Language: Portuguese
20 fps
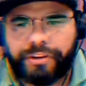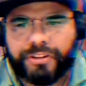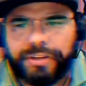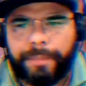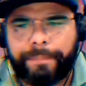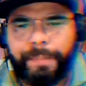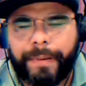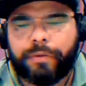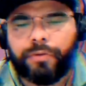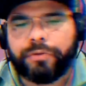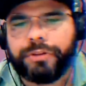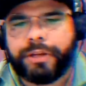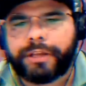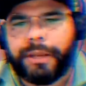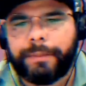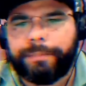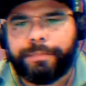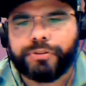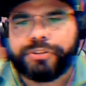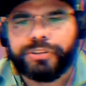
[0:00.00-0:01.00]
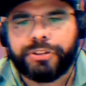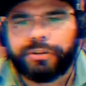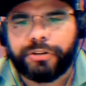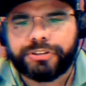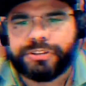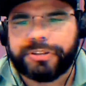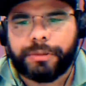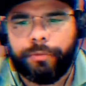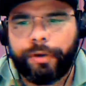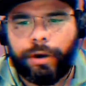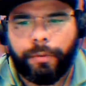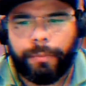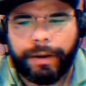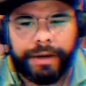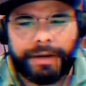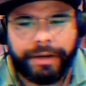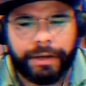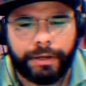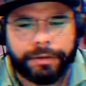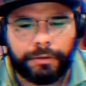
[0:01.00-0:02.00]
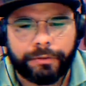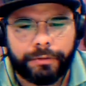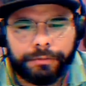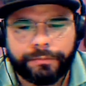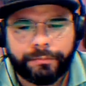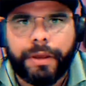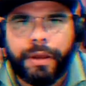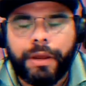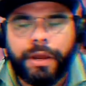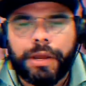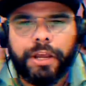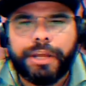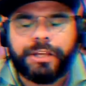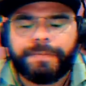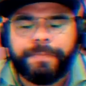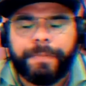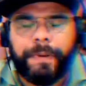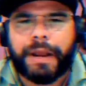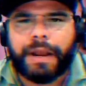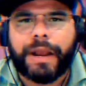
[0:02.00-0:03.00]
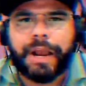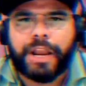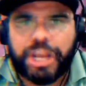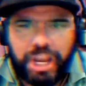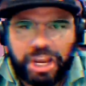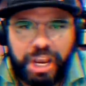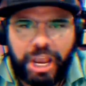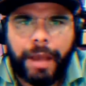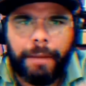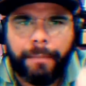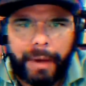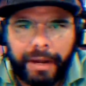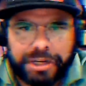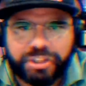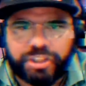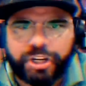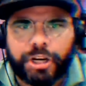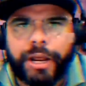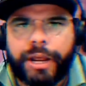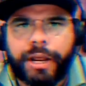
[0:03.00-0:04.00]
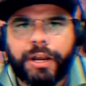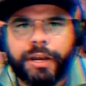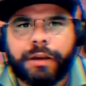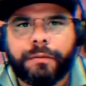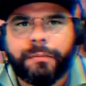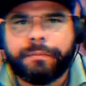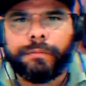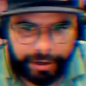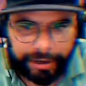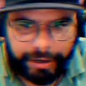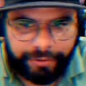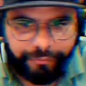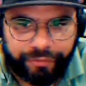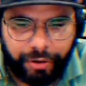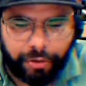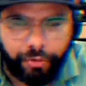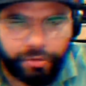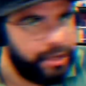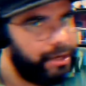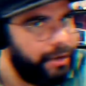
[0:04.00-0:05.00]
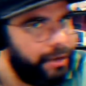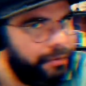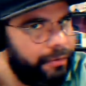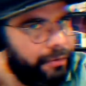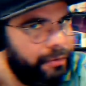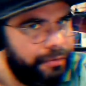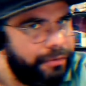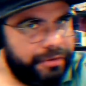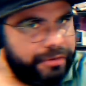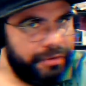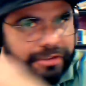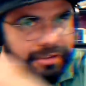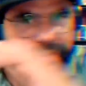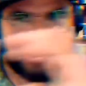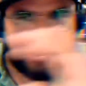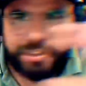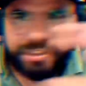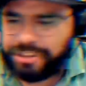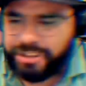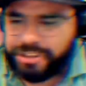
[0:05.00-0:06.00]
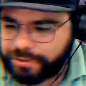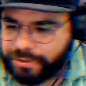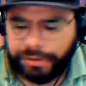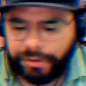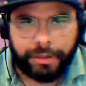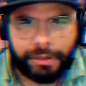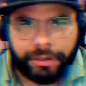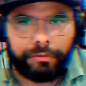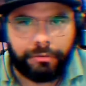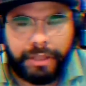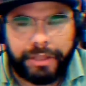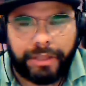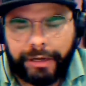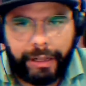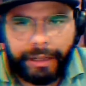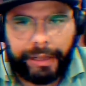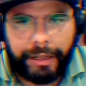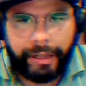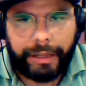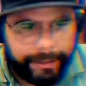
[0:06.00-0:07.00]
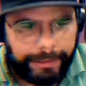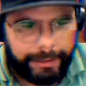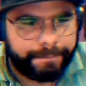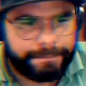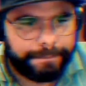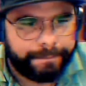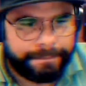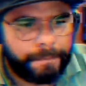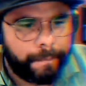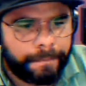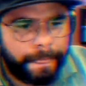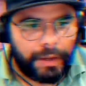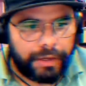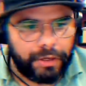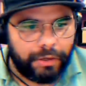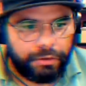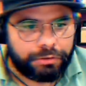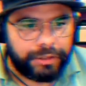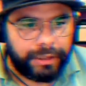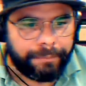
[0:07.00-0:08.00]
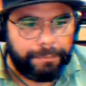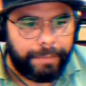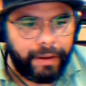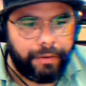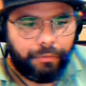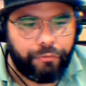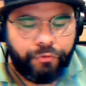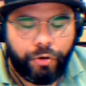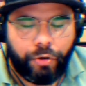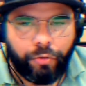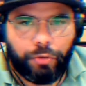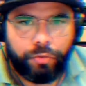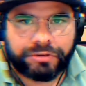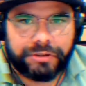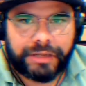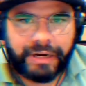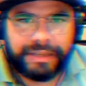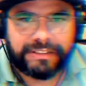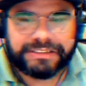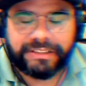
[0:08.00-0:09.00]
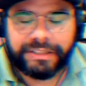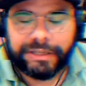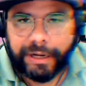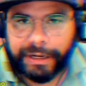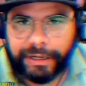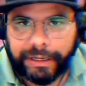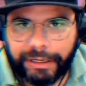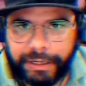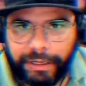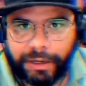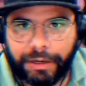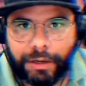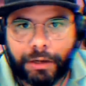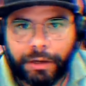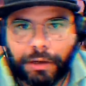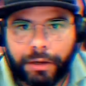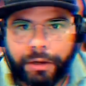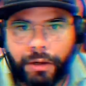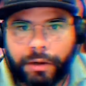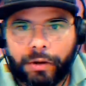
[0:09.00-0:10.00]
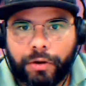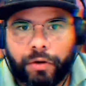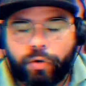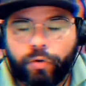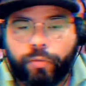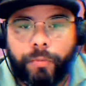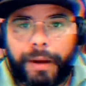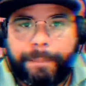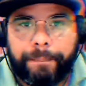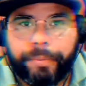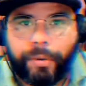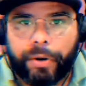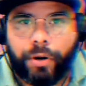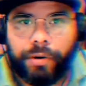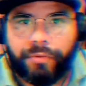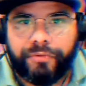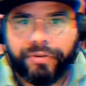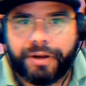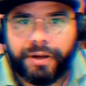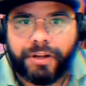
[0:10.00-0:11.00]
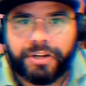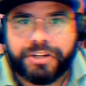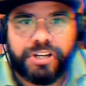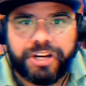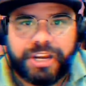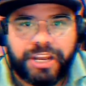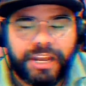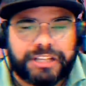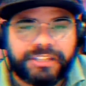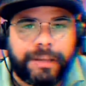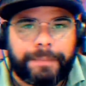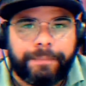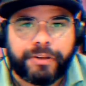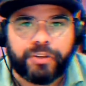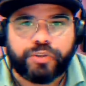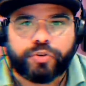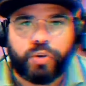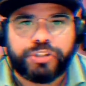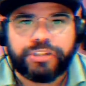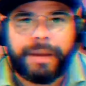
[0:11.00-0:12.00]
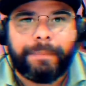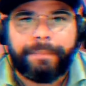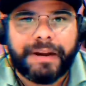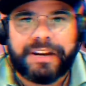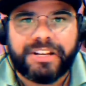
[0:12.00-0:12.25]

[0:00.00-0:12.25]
Vou fazer uma pergunta aqui pro senhor Samuel Mariano. Explica quem é a Margilene. Ele falou que não existe a pessoa, não tem nada, né? E eu também vou trazer aqui uma prova de que essa pessoa já